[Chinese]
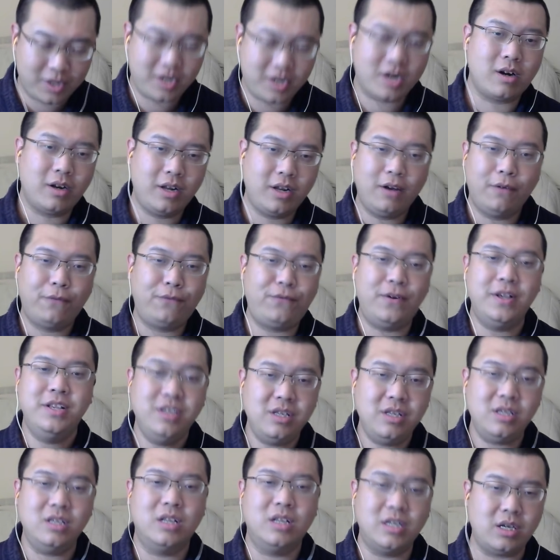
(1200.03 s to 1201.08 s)
样一个分
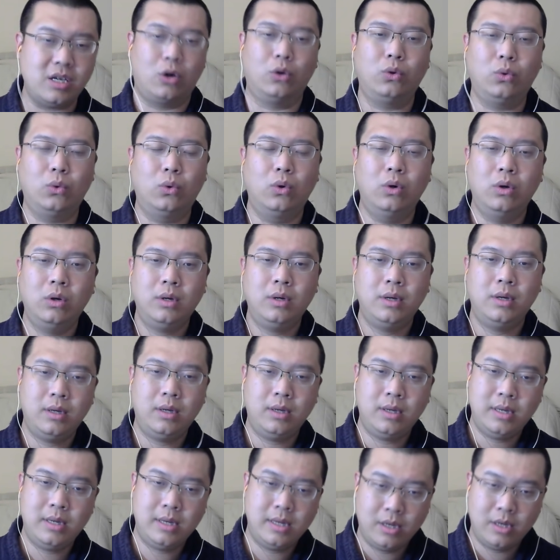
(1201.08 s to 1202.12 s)
析的角度。
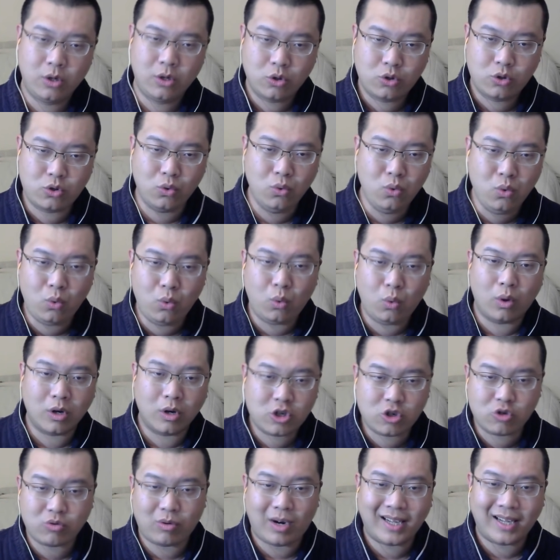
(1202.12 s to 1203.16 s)
中国
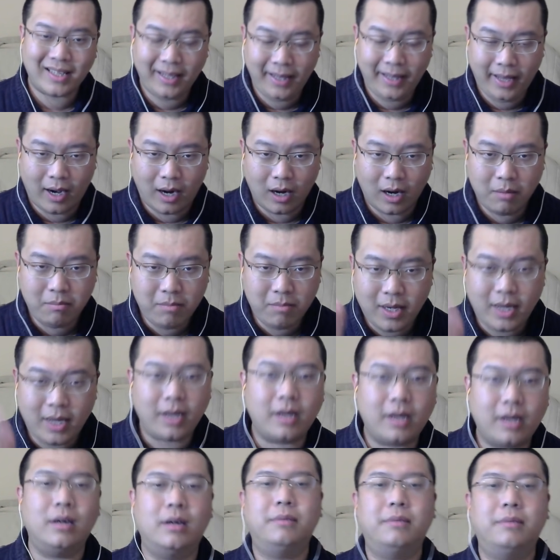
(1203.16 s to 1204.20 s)
抓了两个麦
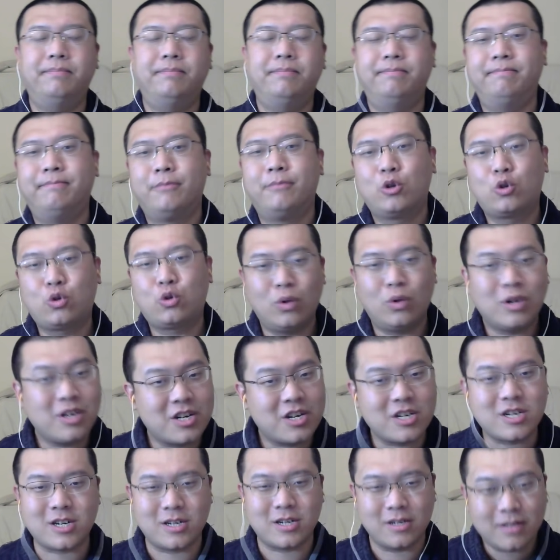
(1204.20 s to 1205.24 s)
克，说
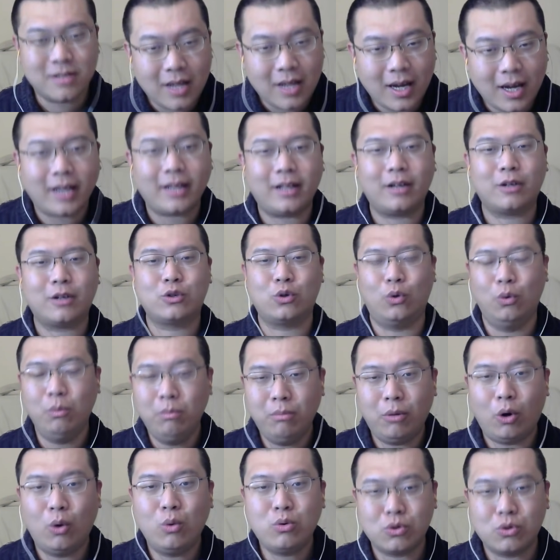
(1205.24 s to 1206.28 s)
实在的，从
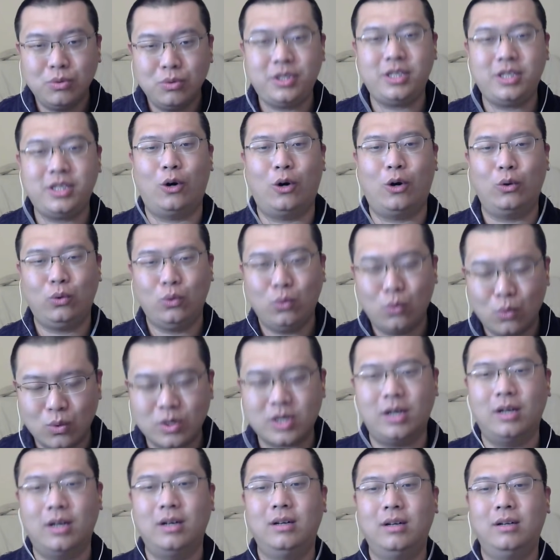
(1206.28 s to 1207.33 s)
某种角度
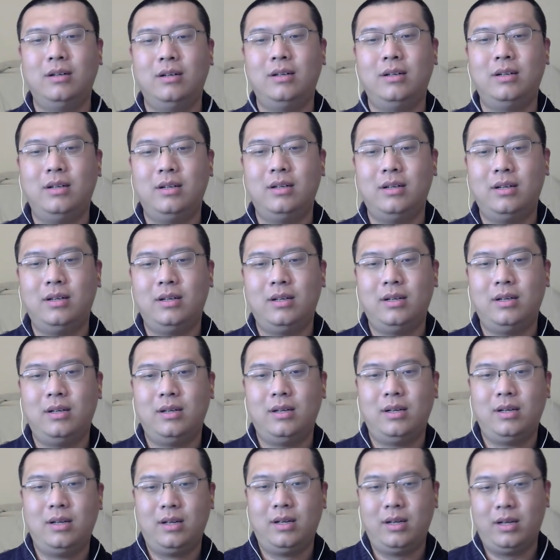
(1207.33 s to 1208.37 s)
上，
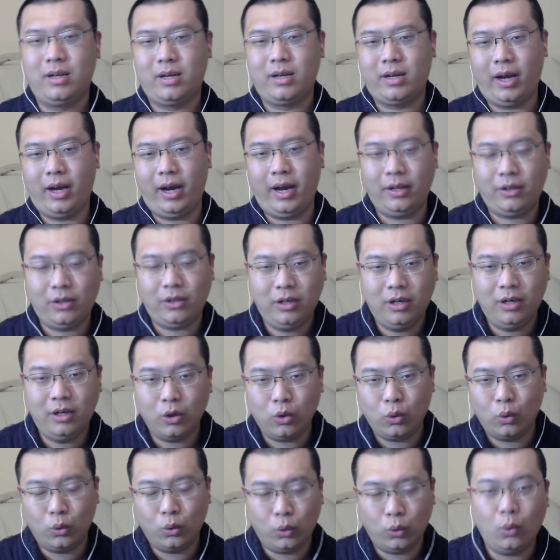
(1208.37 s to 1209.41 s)
给特
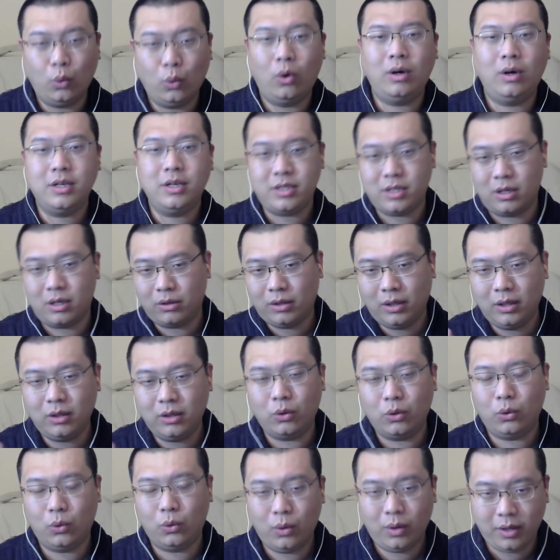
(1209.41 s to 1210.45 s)
鲁多小特鲁
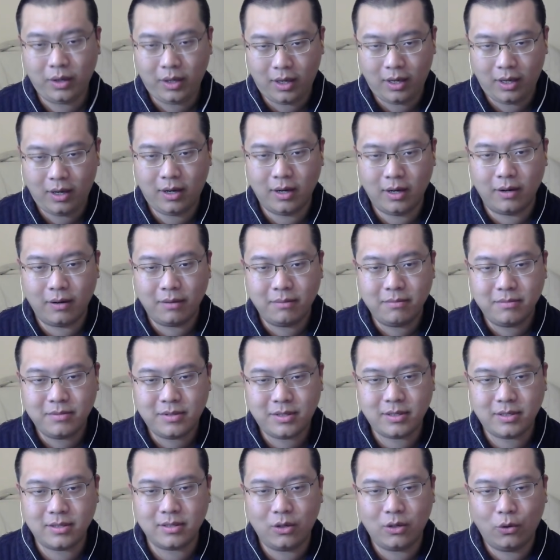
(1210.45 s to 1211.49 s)
多一个
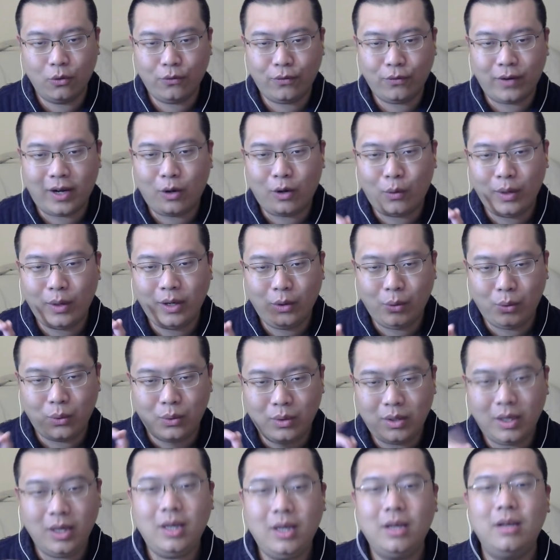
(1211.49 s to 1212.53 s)
自由发挥的余
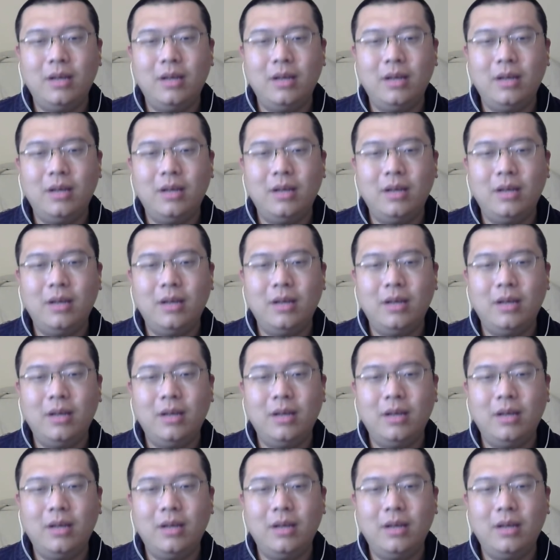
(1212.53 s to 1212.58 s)
地。